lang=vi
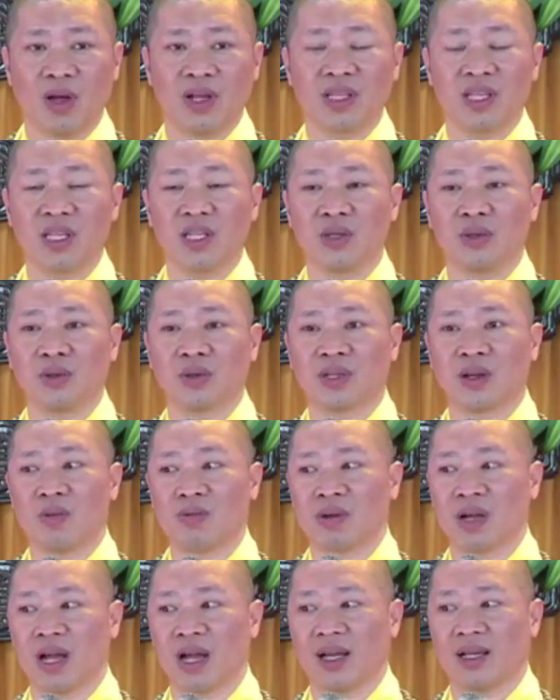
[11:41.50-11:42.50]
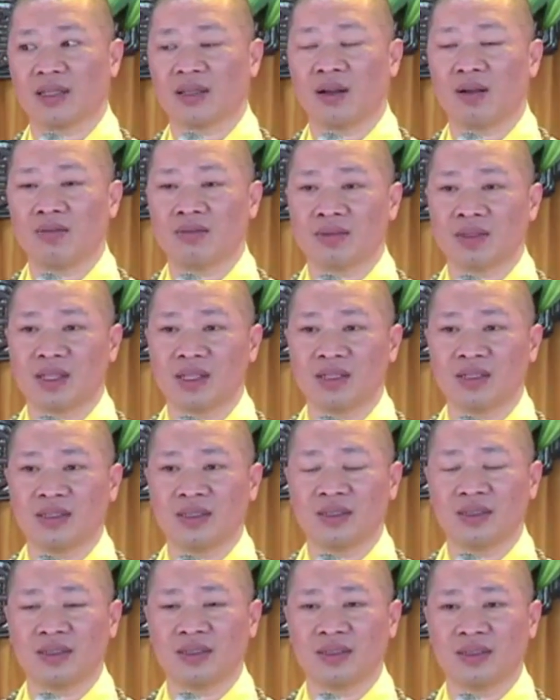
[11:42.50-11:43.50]
Qua nhiều công nghệ thông
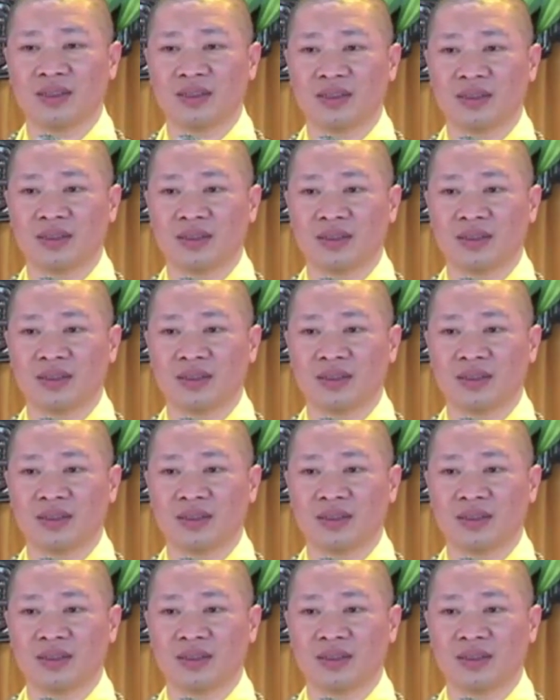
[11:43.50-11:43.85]
tin,